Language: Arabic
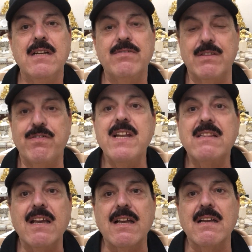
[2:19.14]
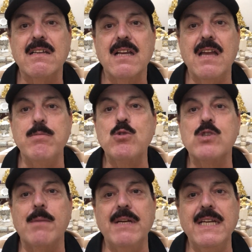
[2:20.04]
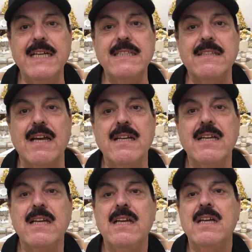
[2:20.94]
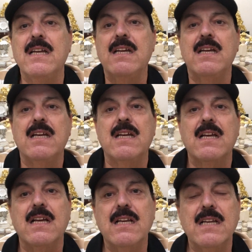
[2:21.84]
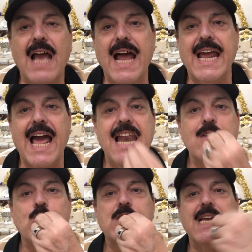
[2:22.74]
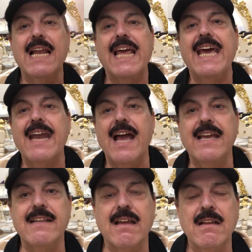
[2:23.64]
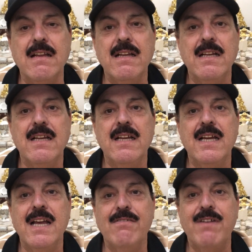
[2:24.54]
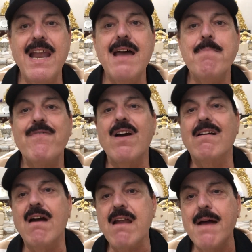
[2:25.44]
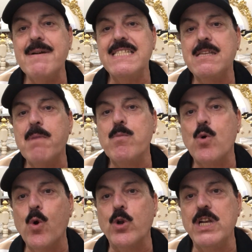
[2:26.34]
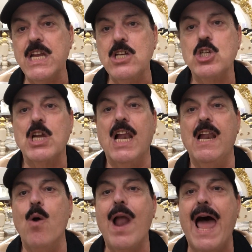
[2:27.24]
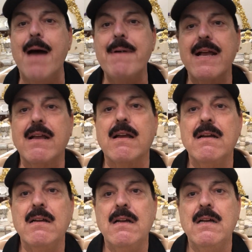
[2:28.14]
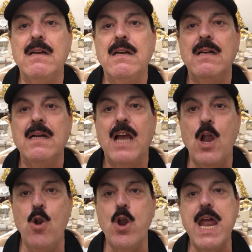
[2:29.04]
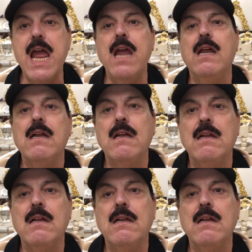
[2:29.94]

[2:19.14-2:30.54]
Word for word: فتفرتك جابته 70 حته يعني خلته زي الخرقه كده فانا بفكرها بس بابو كورنيش اللي هو العبك اللونيه